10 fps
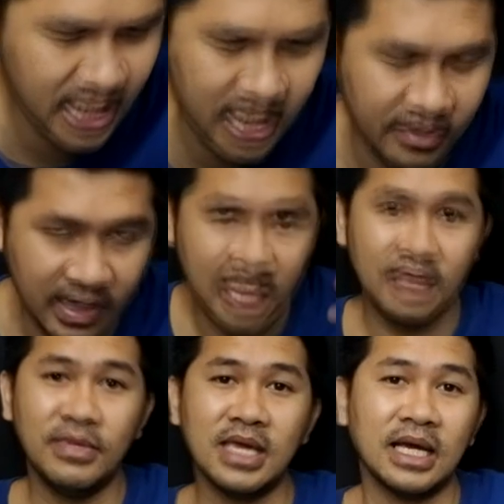สิวันนี้
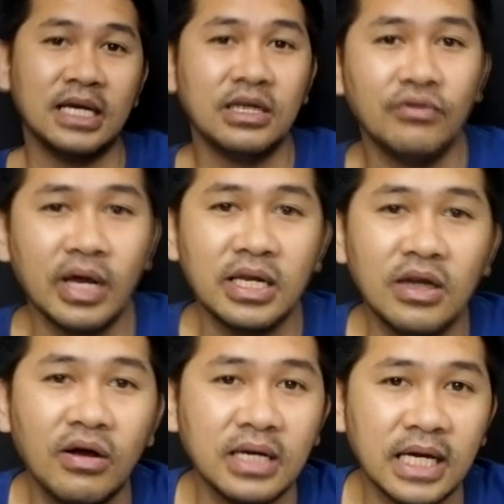มีอย่างอื่นด้วยที่
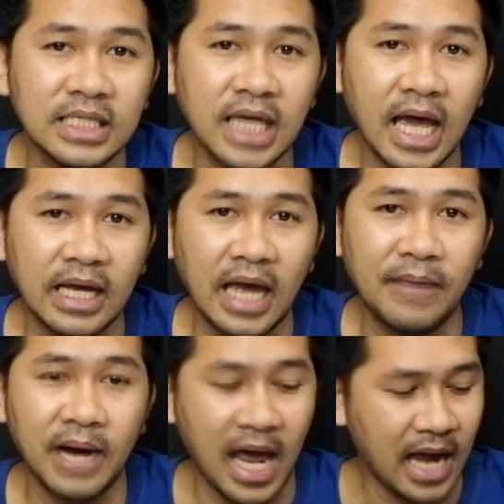นอกเหนือจากกา
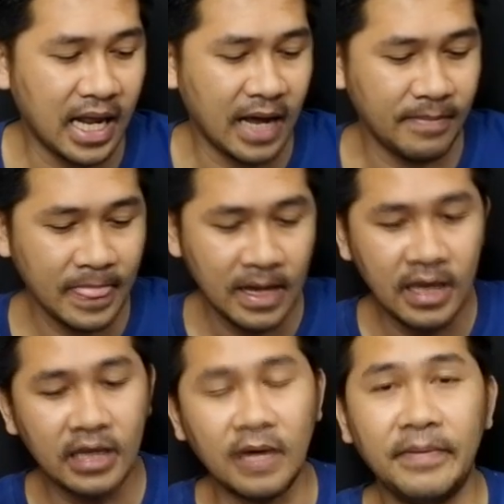รพลานะครับ
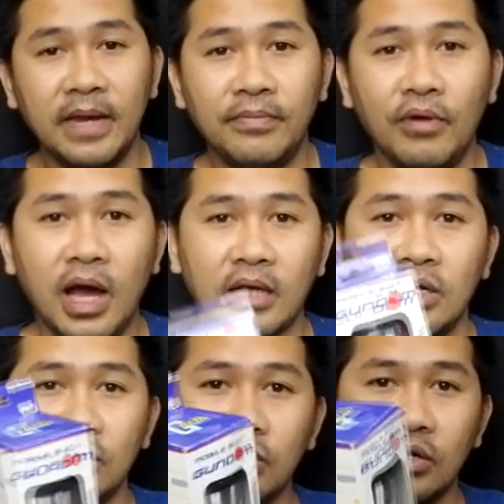ก็เป็นพวก
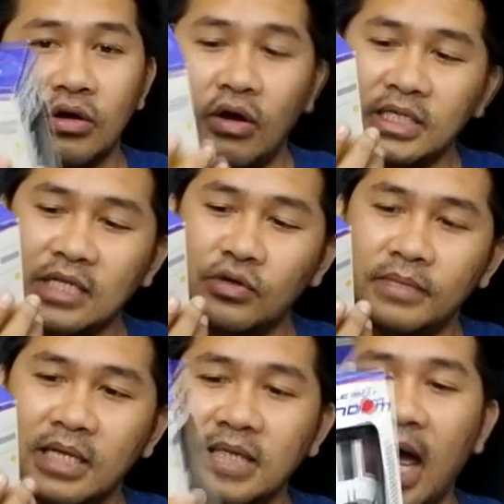ของสะสม
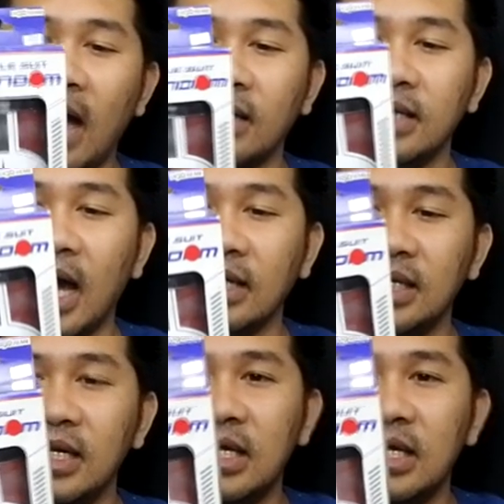ต่างๆ อย่างเช่น